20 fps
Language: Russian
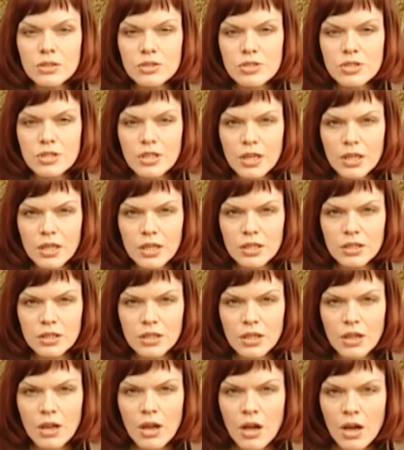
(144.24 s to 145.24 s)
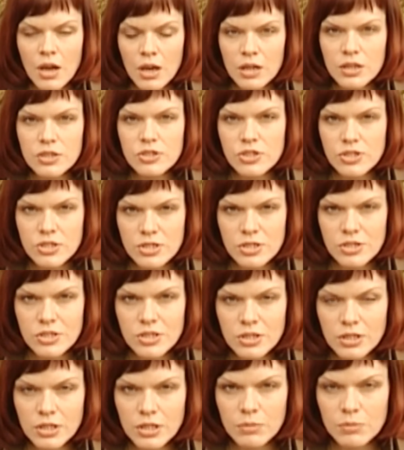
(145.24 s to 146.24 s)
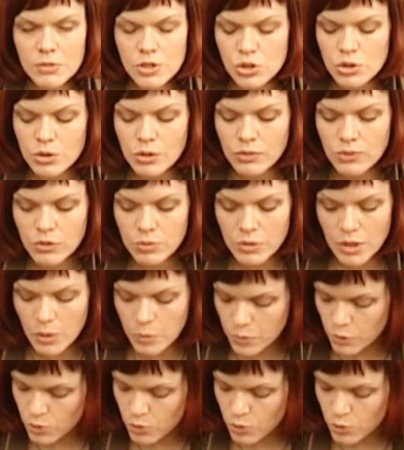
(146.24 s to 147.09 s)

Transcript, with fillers: на расстоянии э, серединки между двумя